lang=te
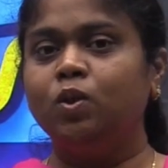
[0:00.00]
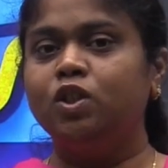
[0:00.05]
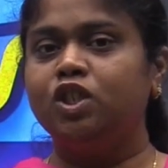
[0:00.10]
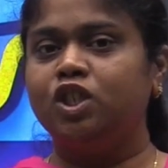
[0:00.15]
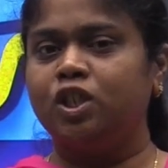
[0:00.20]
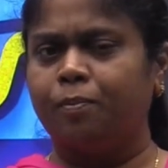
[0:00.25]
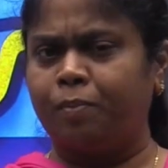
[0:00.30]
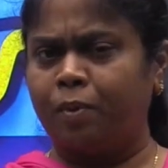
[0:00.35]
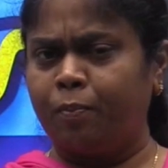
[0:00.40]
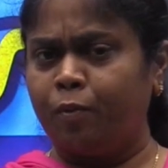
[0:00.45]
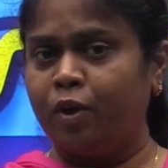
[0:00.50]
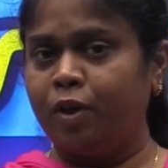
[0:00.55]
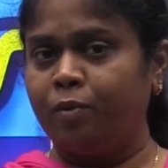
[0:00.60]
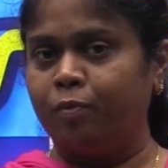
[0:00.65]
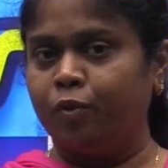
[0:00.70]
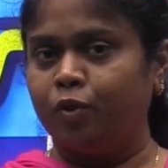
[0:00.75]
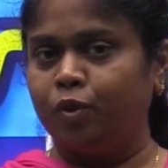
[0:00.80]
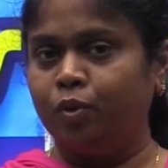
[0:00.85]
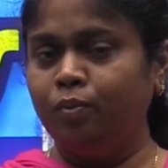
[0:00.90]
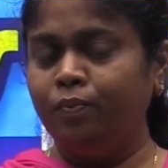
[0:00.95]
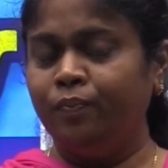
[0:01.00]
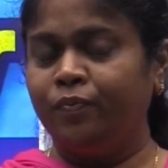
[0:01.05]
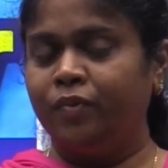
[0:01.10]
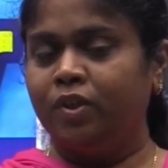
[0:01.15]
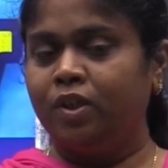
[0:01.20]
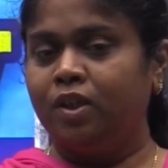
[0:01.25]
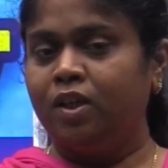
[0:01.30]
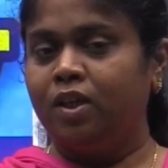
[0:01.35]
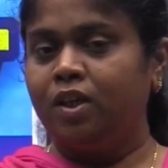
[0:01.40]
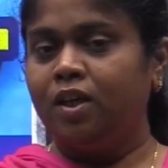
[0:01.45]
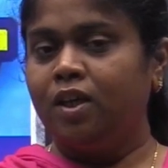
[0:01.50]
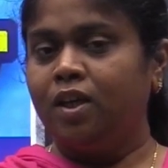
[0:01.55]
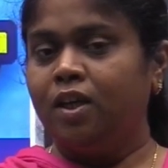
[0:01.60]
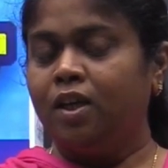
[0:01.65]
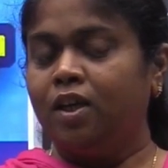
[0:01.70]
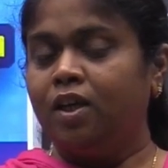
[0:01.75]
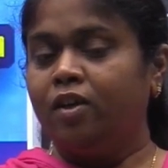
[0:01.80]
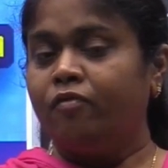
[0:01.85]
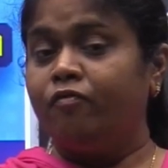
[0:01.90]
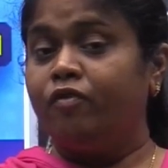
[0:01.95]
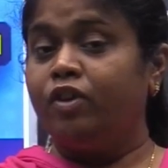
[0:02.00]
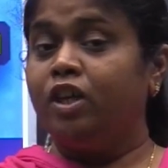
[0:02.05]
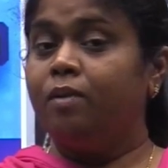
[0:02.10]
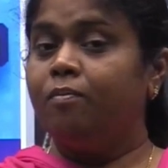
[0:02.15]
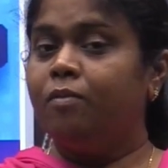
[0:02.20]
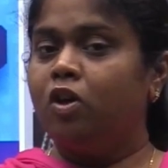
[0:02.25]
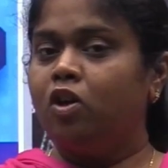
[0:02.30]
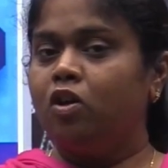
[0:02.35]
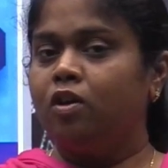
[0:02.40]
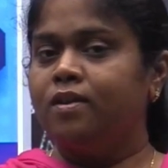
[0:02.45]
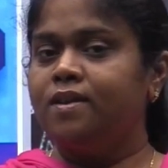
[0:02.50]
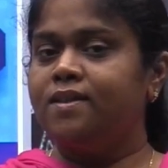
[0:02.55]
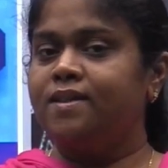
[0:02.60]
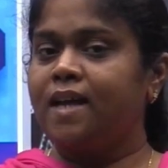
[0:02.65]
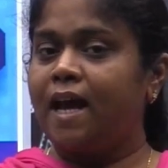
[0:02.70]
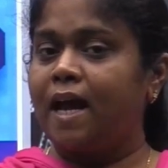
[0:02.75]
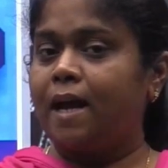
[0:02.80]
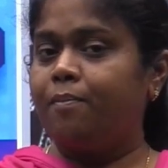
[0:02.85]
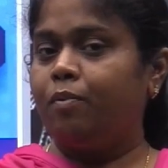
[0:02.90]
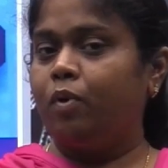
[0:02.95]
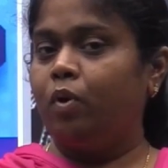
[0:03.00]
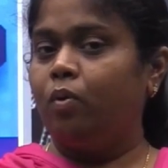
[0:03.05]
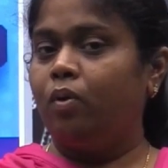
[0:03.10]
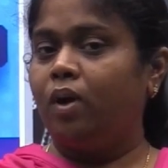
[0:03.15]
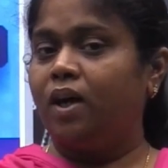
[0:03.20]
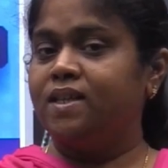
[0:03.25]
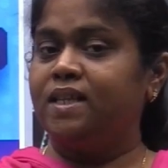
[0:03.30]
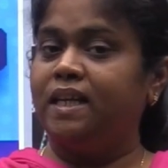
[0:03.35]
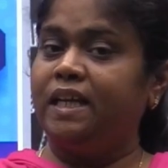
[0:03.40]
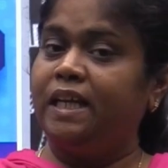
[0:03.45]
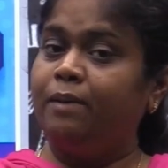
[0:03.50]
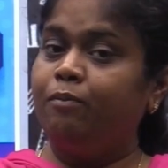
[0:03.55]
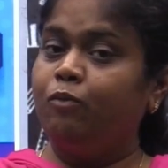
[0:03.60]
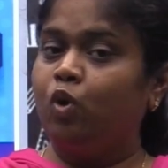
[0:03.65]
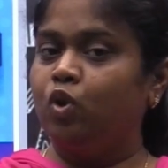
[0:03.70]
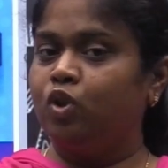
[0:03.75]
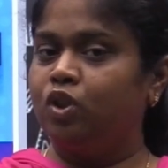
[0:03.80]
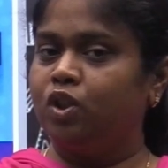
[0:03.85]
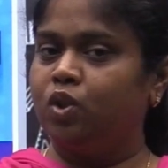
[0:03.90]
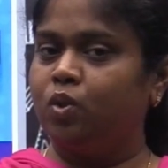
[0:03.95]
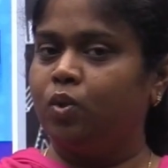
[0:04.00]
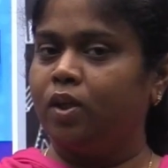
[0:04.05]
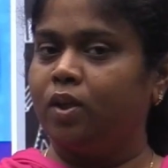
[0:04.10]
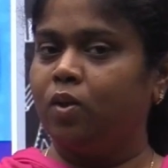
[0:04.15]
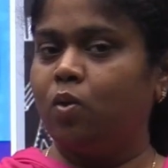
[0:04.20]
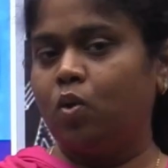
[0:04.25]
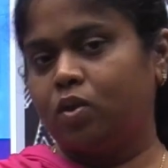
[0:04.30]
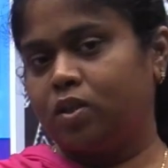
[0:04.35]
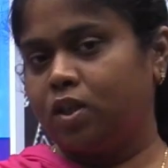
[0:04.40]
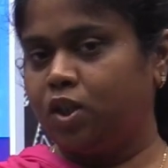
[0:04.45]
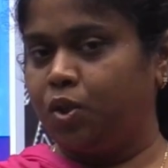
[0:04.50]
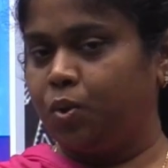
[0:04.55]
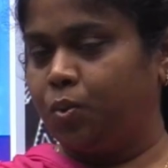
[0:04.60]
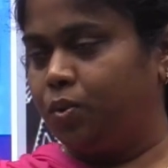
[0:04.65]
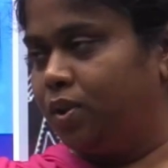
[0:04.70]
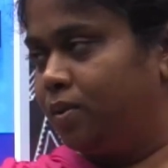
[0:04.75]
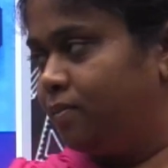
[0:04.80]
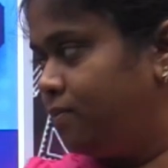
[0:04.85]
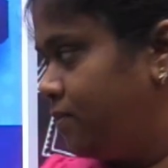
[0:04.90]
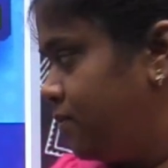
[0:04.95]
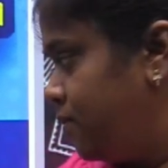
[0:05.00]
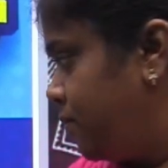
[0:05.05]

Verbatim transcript: గురించి చెప్పబోయే ముందు విఎంఆర్ లాజిక్స్ యాప్లో అసలు ఏం కోర్సెస్ ఉన్నాయో ఒకసారి చూద్దాం